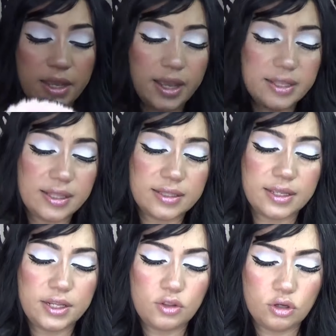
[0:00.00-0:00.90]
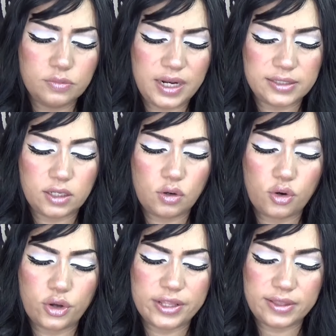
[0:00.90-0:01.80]
En, adquiridos me las dieron
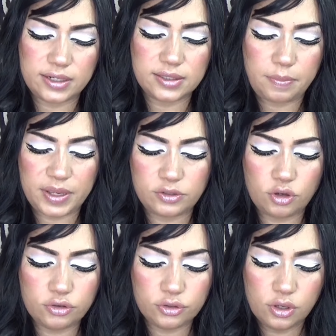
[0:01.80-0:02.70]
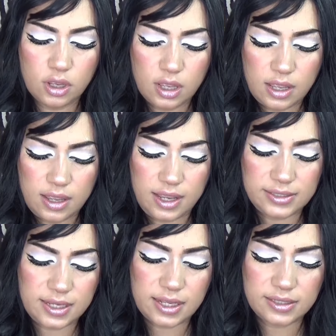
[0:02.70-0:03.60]
creo que en 13 pesos
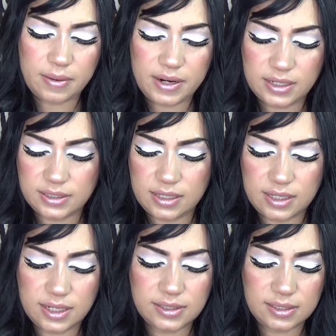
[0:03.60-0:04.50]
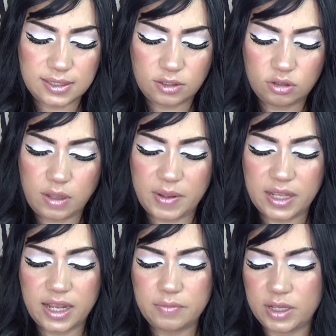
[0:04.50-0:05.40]
este ya saben, las tienditas del centro te
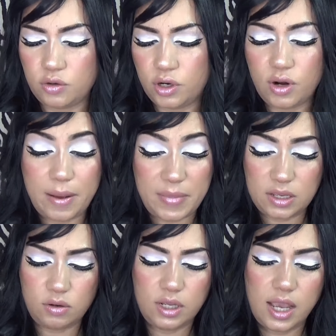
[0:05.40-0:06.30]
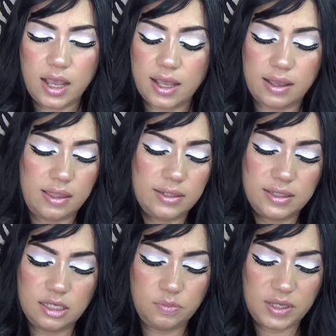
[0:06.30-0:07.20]
manejan mayoreo eh, la mayoría de
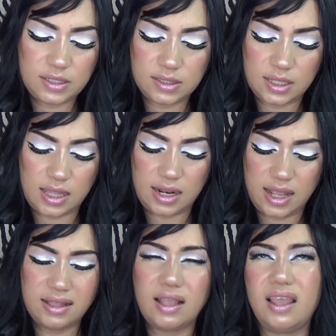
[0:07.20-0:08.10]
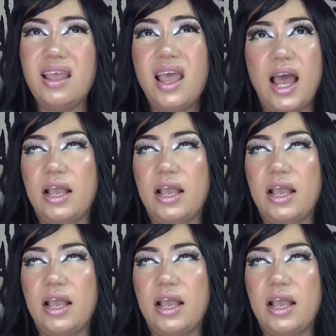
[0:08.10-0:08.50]
6 piezas en adelante.